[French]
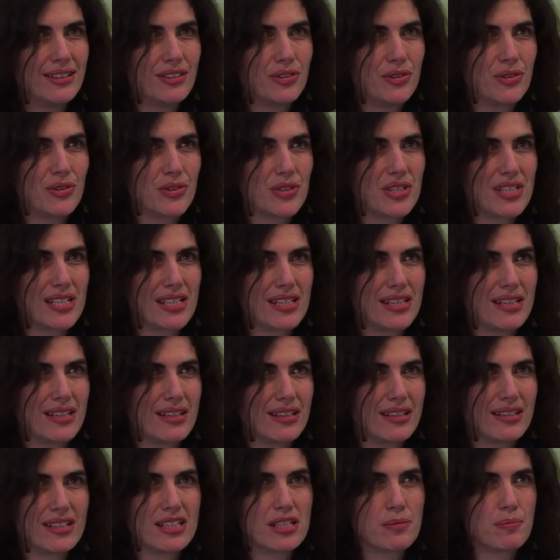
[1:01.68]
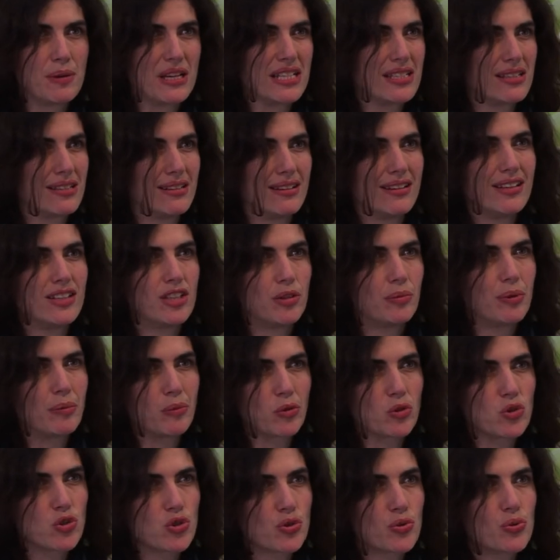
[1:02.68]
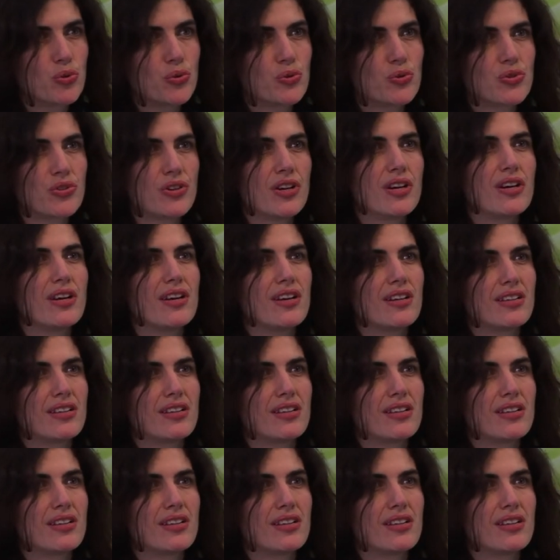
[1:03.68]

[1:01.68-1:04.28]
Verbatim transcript: euh, il se passe énormément de choses.